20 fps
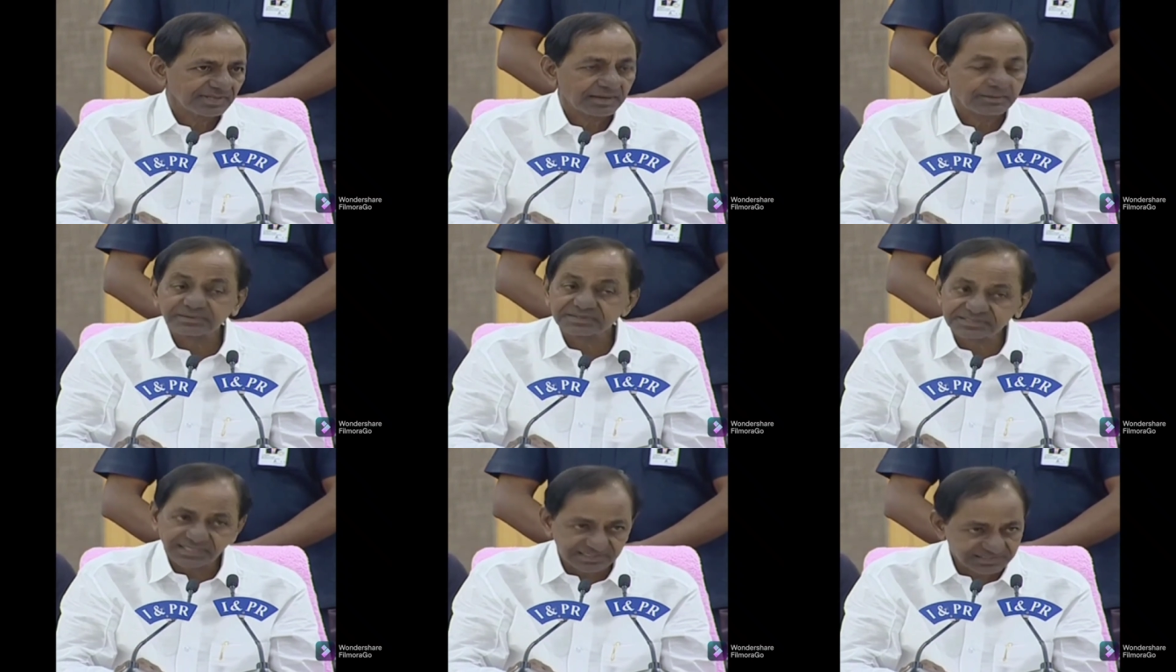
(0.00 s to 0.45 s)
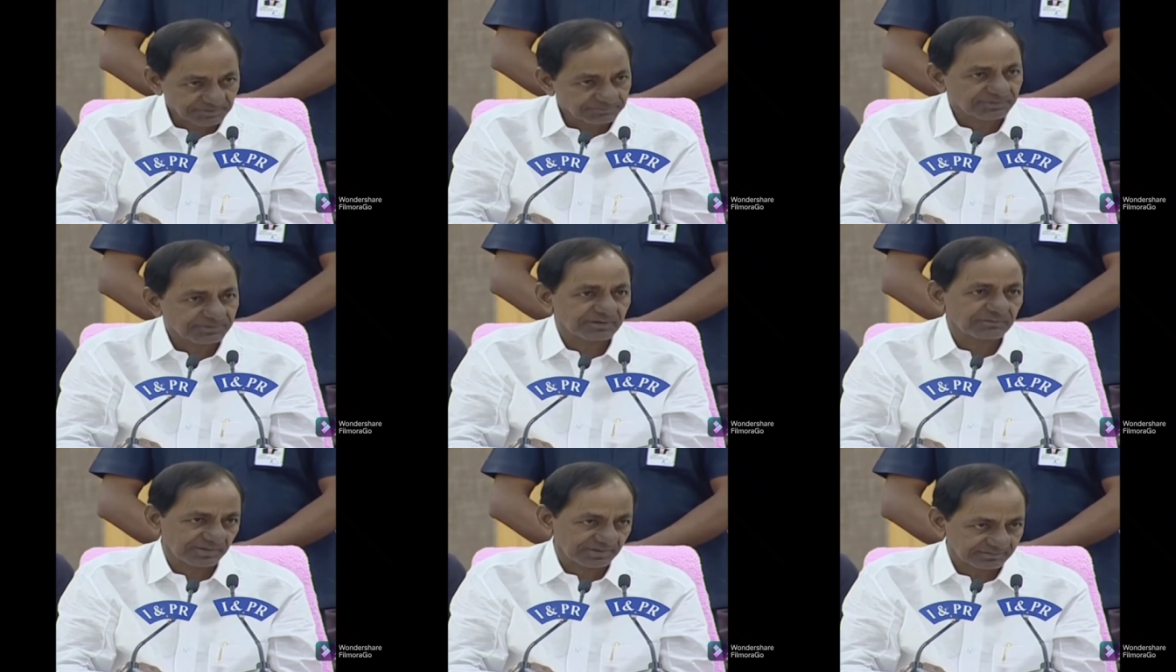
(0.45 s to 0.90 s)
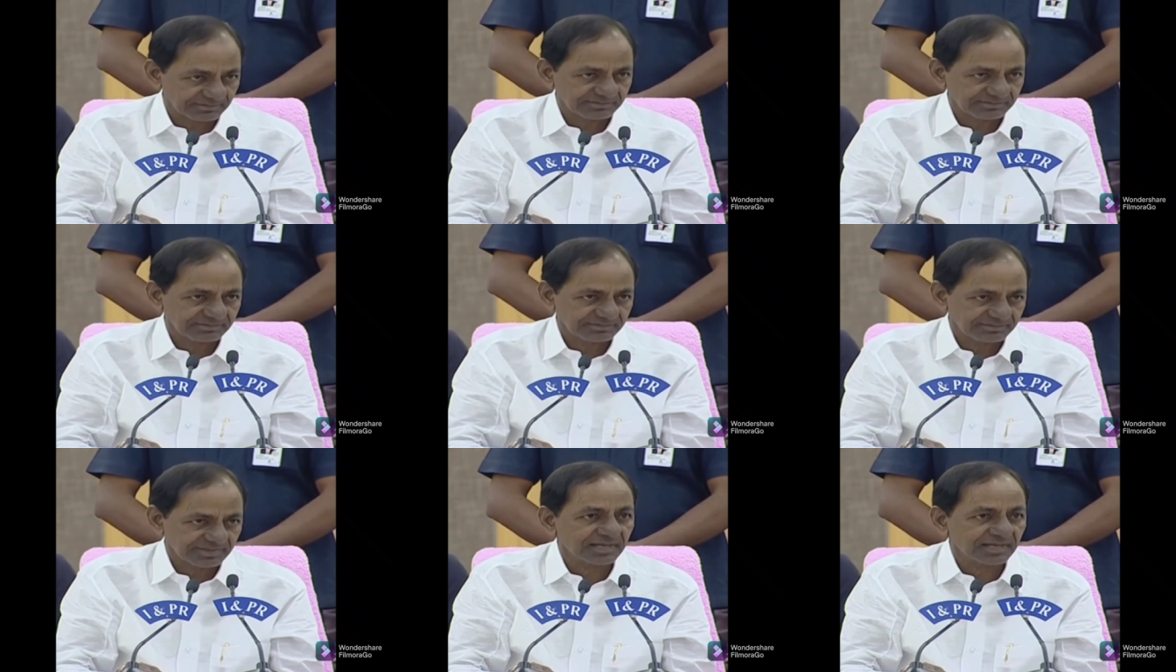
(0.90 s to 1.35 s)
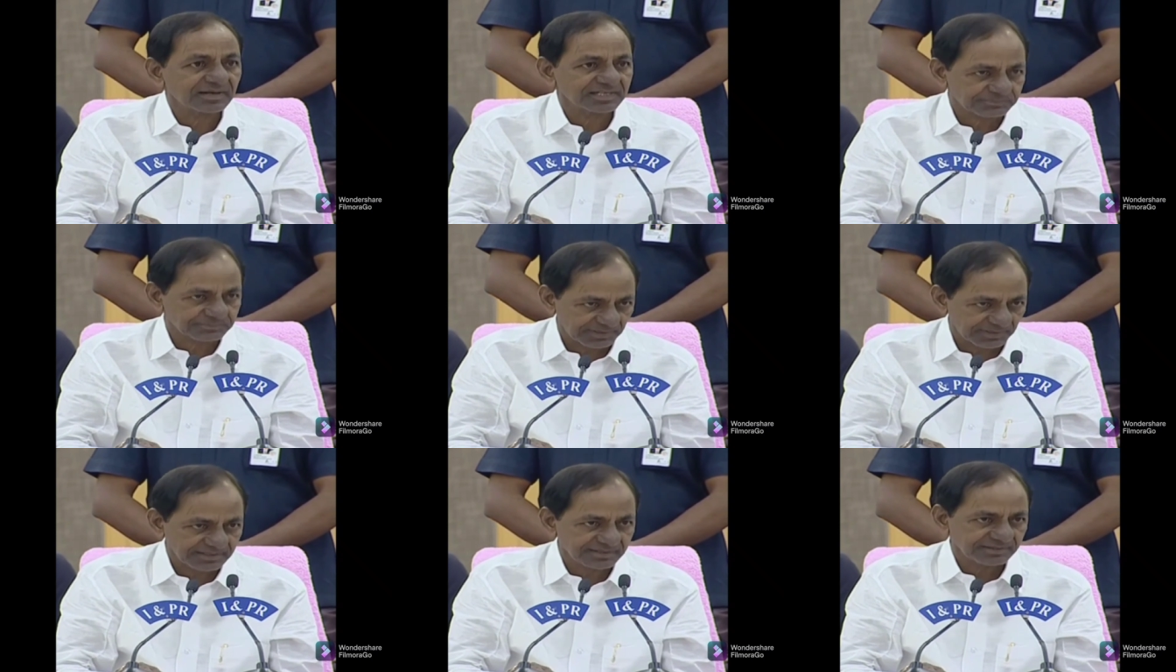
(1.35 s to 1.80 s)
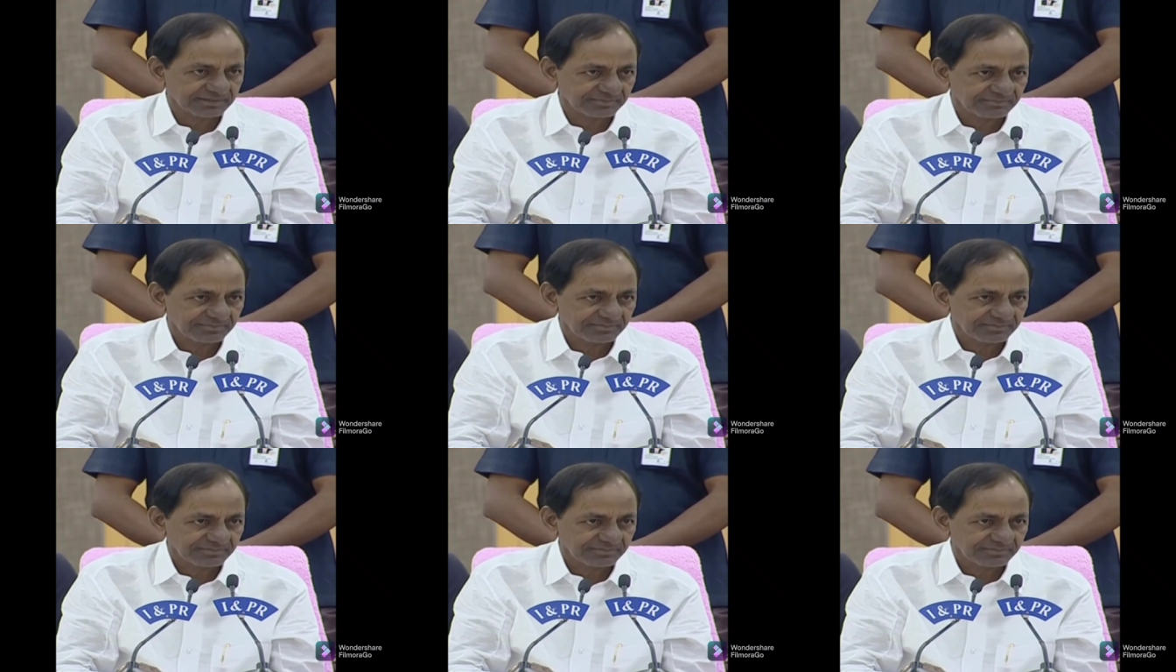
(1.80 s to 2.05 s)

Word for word: అబద్ధాలు చెప్పారు వాళ్ళు కాంగ్రెస్ పార్టీ